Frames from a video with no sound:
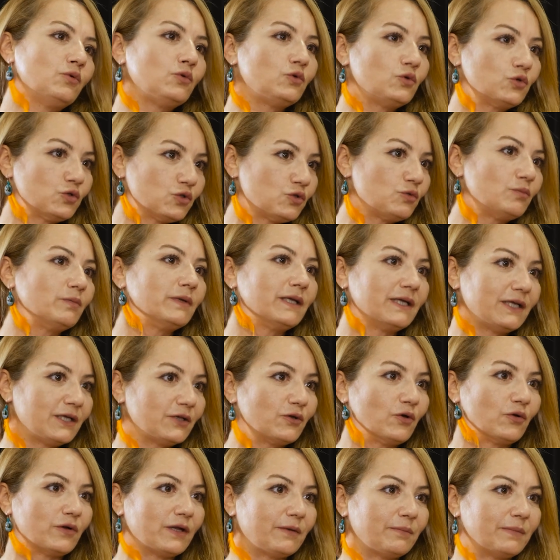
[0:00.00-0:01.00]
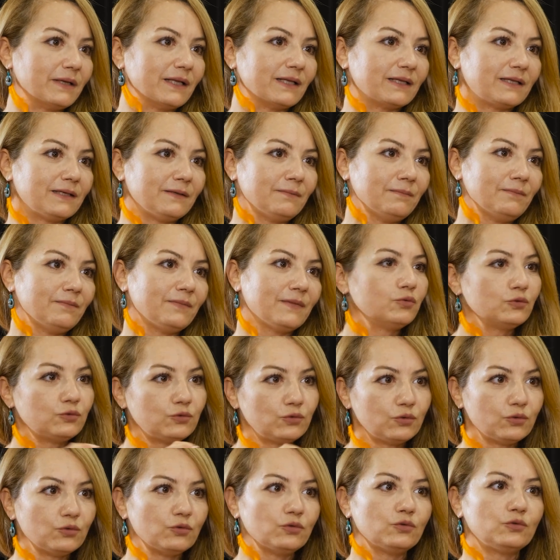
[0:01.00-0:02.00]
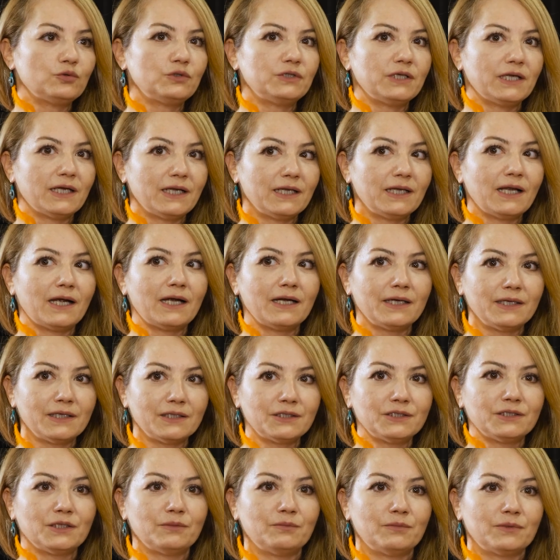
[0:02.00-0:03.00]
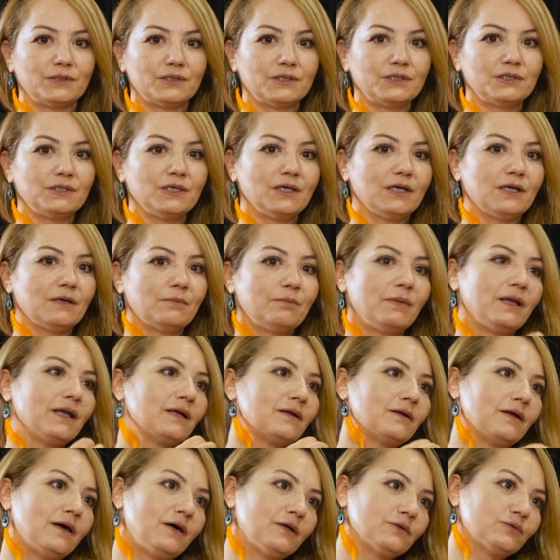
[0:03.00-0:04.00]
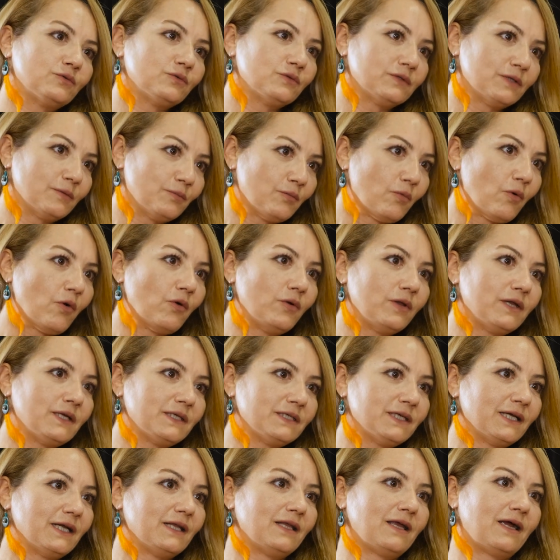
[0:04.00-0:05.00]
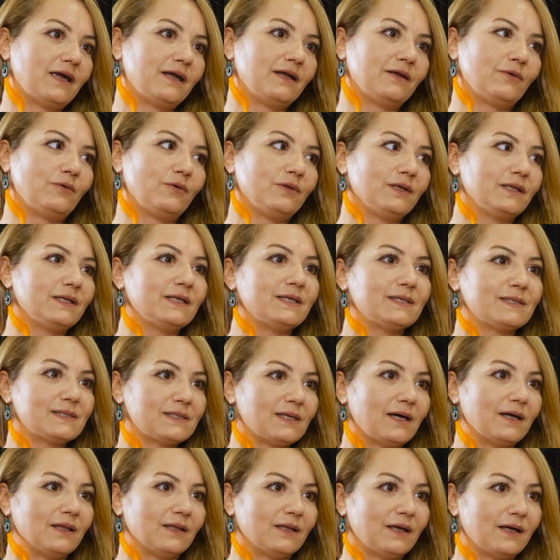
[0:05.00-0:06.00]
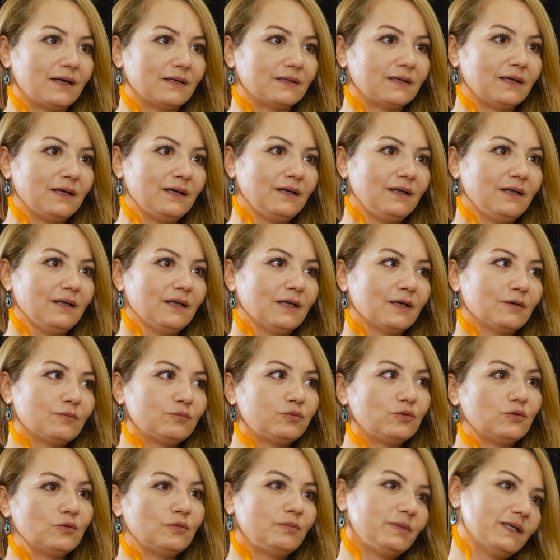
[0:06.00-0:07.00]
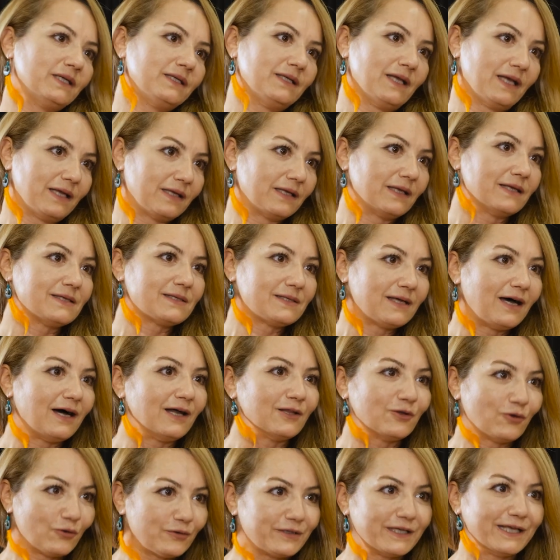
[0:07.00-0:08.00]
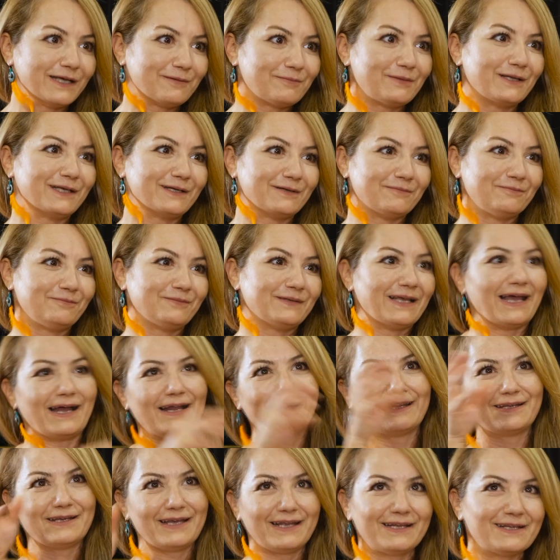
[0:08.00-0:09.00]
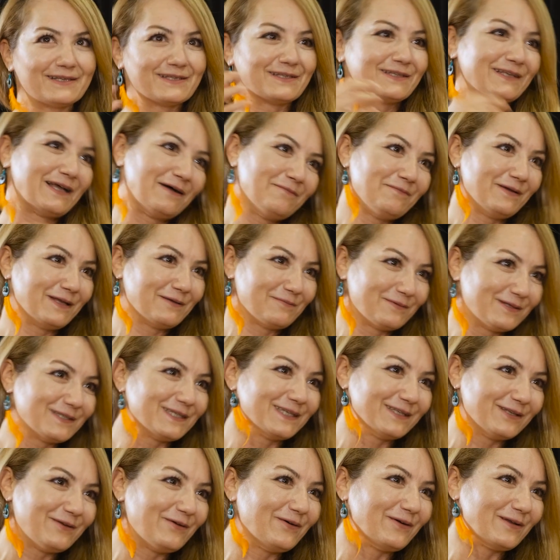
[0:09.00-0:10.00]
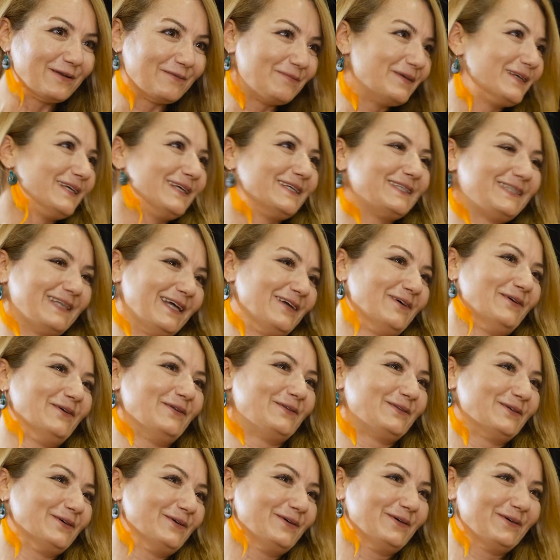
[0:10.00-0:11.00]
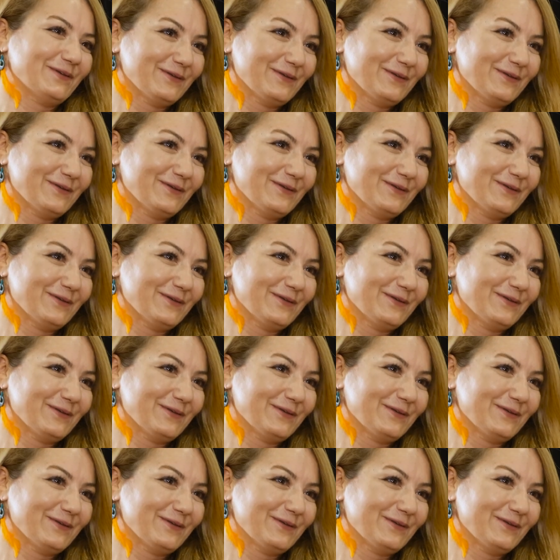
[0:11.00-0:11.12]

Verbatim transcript: dönüşümleri görebildim. Bu tür şeyler yaşamış, background'ında böyle şeyler olan insanlarda bu bir denge sağlıyor diyebilirim. Yani en azından benim için öyle bir şey oldu